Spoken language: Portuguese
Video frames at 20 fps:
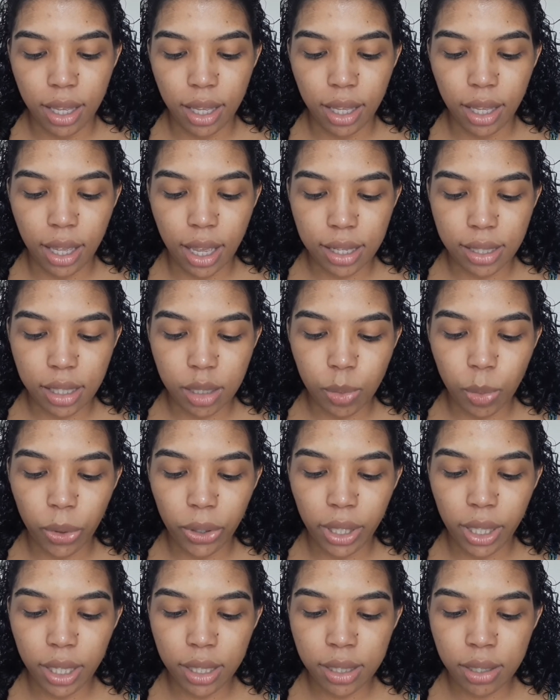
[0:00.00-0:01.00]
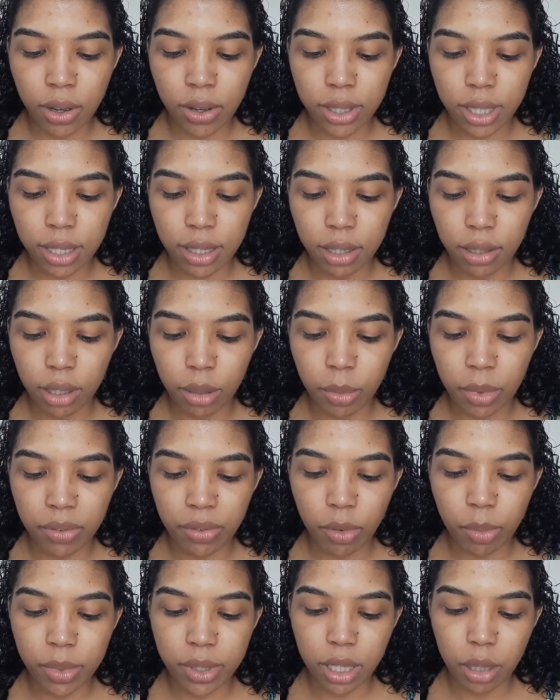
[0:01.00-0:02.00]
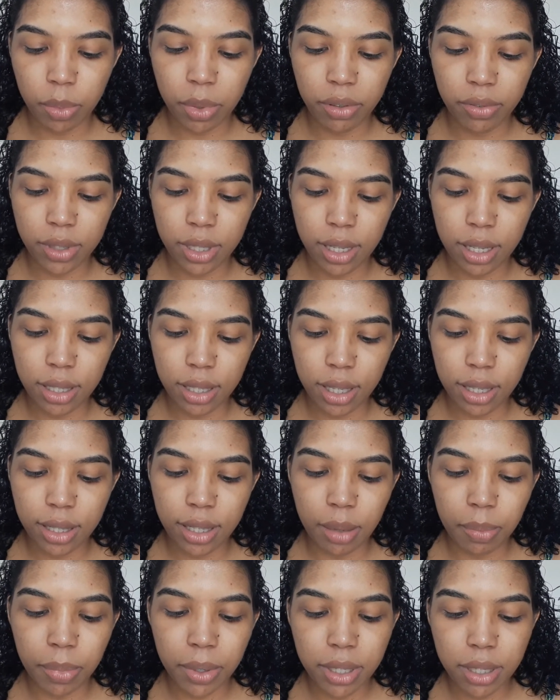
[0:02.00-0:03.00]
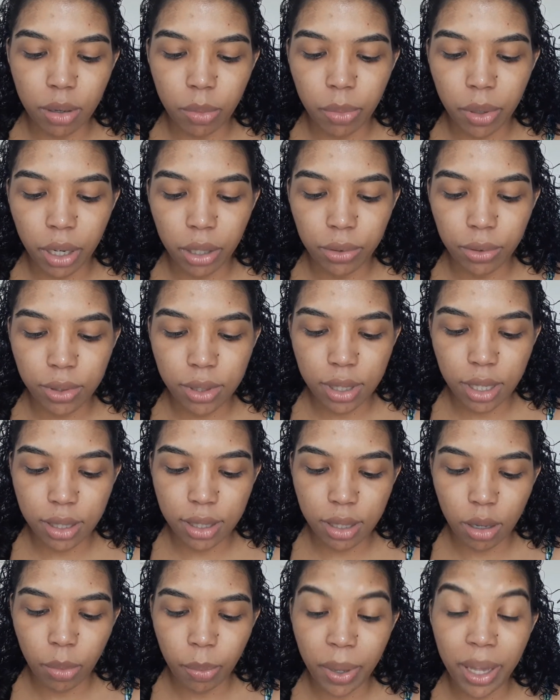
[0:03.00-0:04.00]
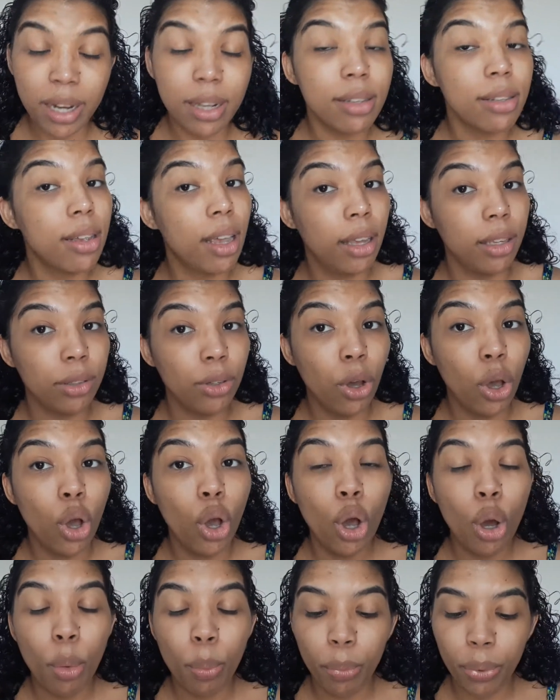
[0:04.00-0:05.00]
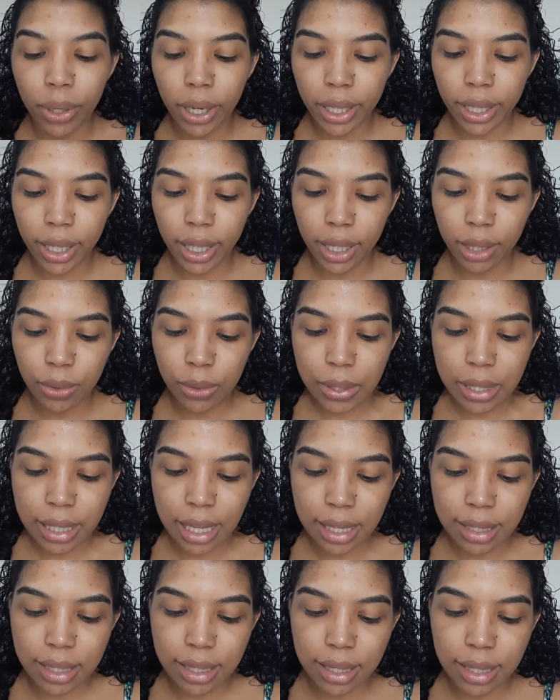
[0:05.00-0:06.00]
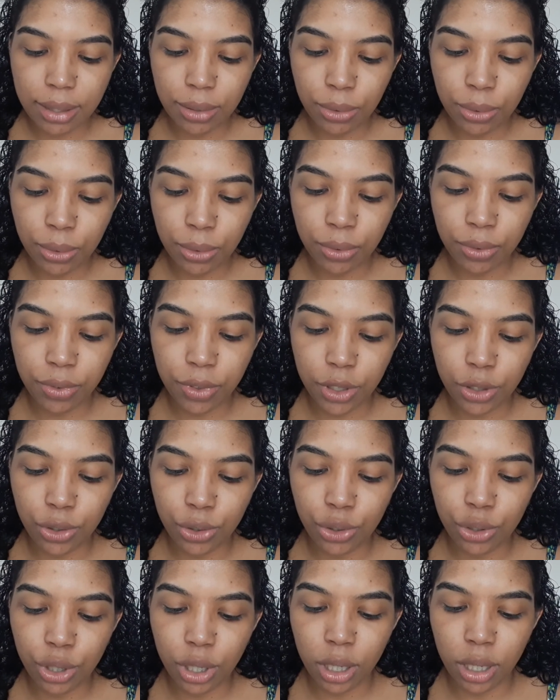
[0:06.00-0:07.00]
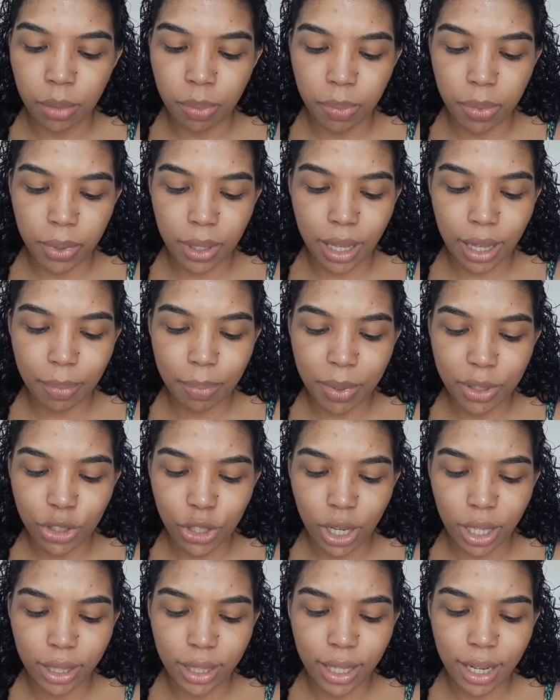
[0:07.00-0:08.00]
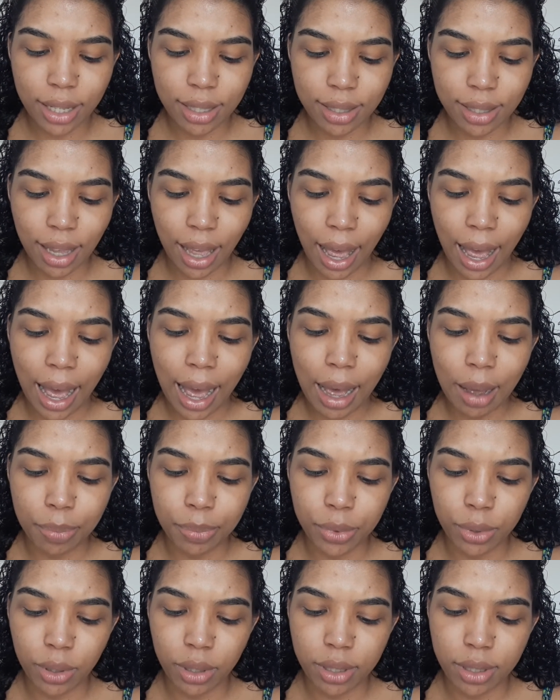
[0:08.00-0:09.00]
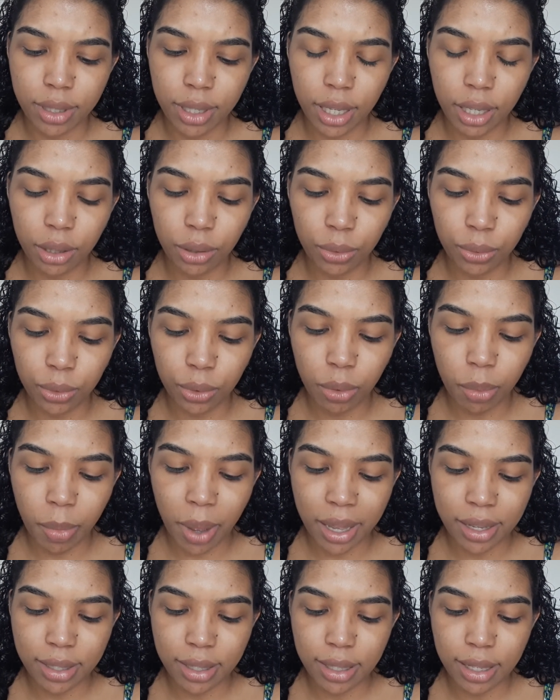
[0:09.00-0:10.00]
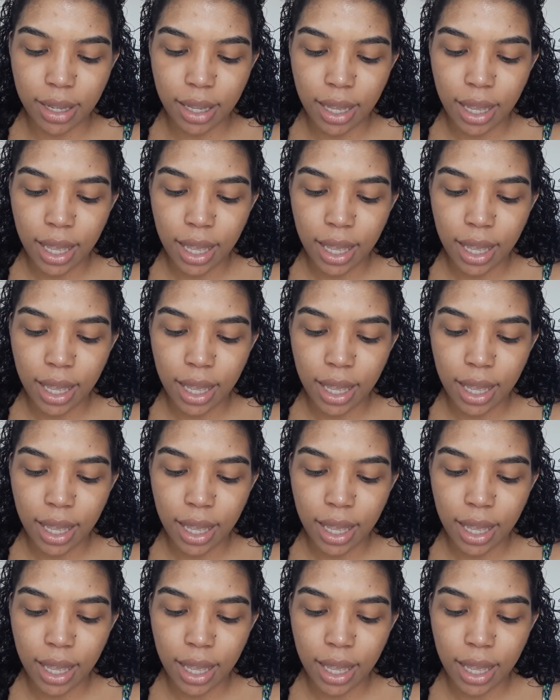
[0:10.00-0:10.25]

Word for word: E essas pouquinhas coisas eu também vou mostrar pra vocês que sempre são produtos que estão aparecendo por aqui nos no vídeo de penteadeiras cápsulas e tudo mais.